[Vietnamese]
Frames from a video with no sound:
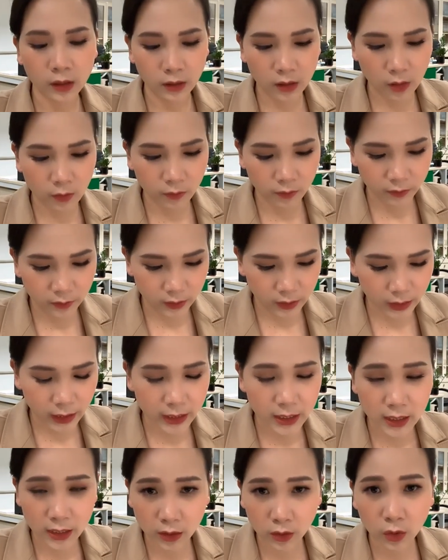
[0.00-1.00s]
cộng với
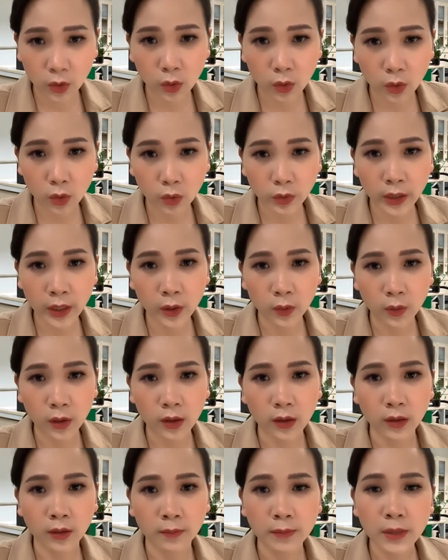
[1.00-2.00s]
cả nhiệt độ đều
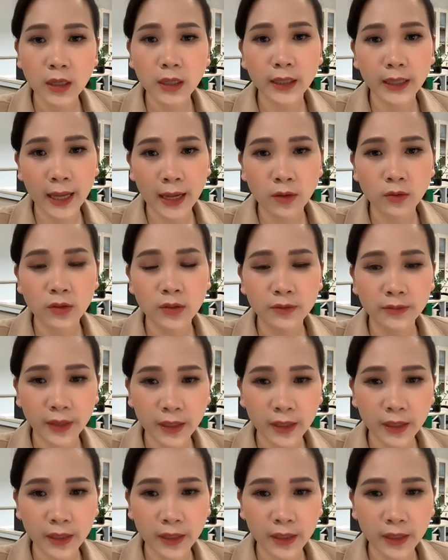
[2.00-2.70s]
ở mức cao như